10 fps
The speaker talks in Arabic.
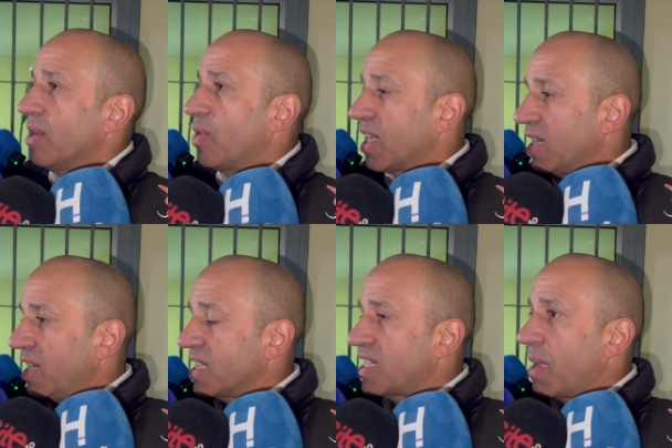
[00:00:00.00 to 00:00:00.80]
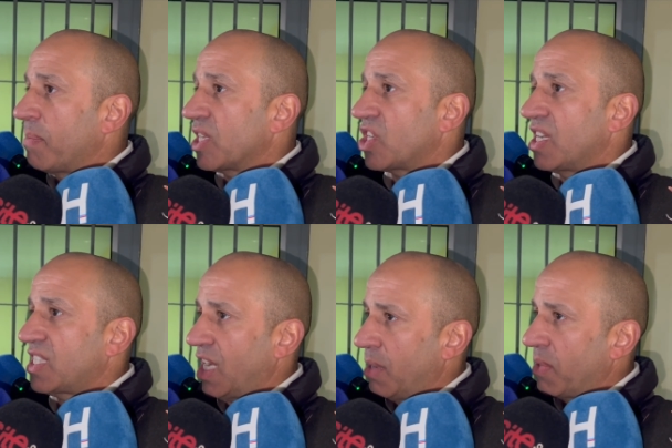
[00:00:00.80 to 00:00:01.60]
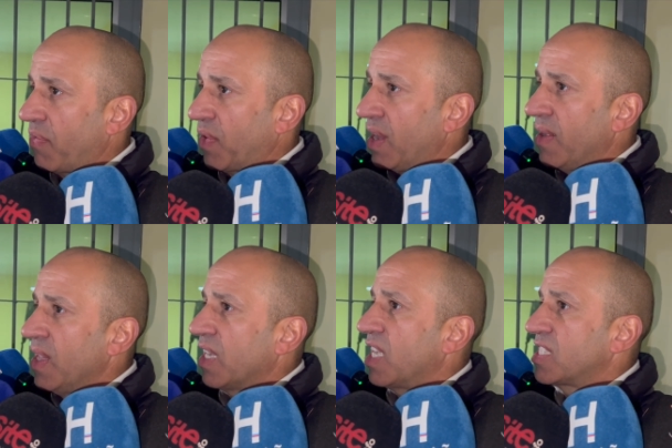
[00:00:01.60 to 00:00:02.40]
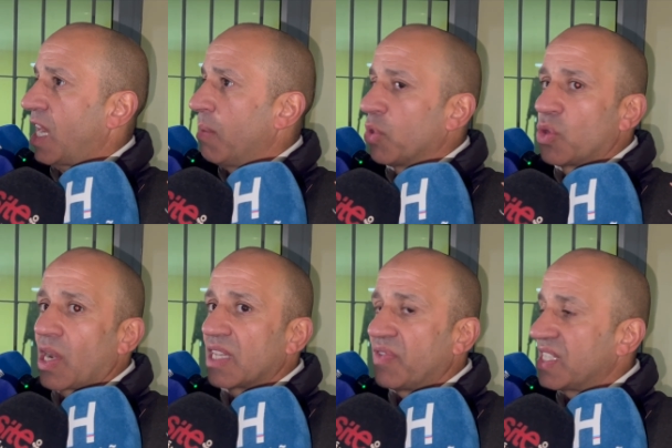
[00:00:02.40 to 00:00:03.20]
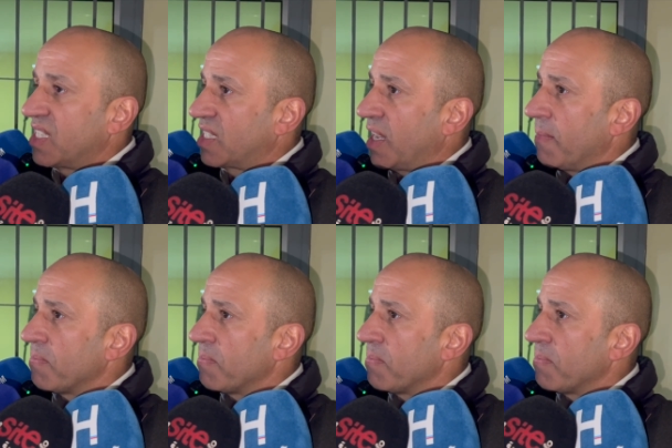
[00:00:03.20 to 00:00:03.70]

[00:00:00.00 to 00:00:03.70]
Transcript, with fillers: ولكن حنا سي ماتش اللي تعلمنا فيه كنتعلموا دون لادفيرسيتي